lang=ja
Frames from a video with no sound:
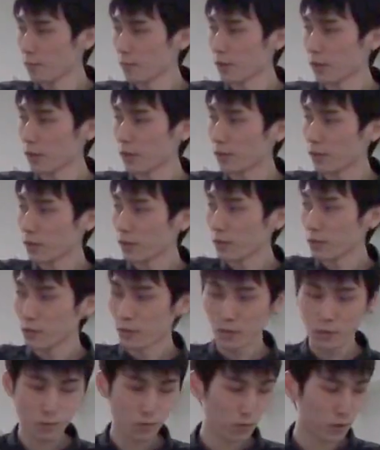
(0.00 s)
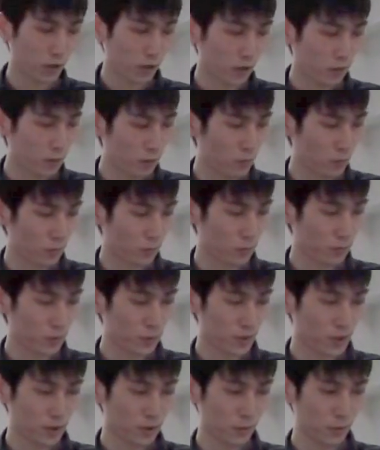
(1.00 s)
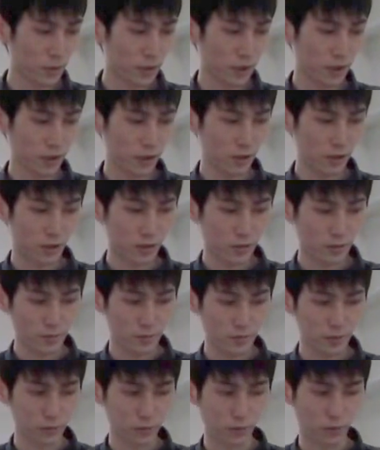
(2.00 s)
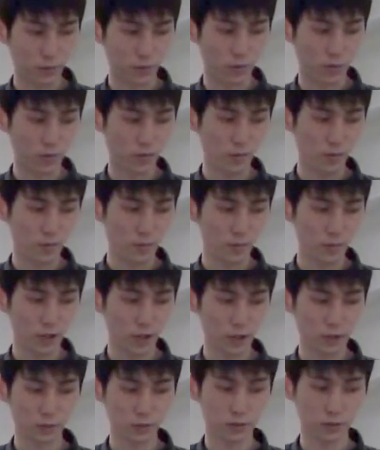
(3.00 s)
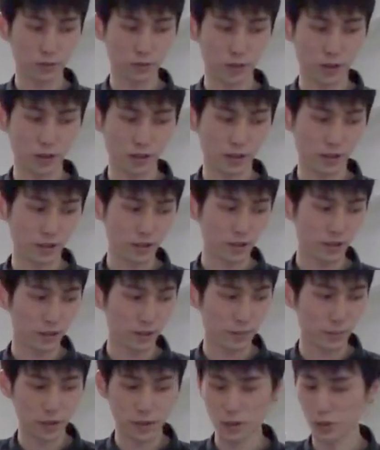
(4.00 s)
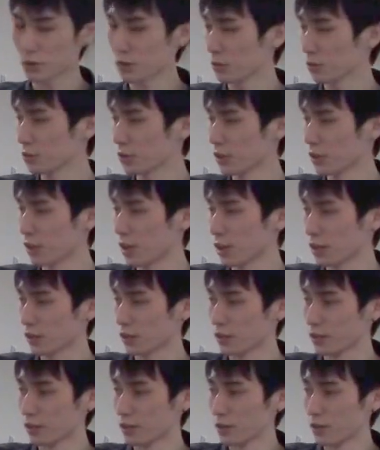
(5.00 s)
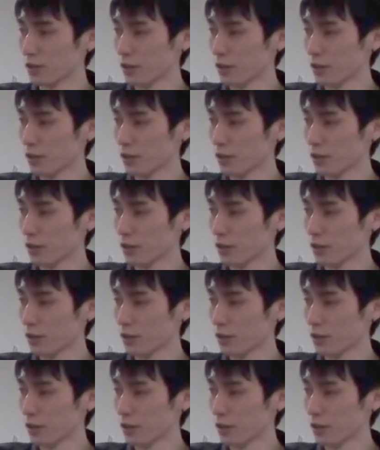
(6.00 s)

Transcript: 今回本論文で述べているその対象としている核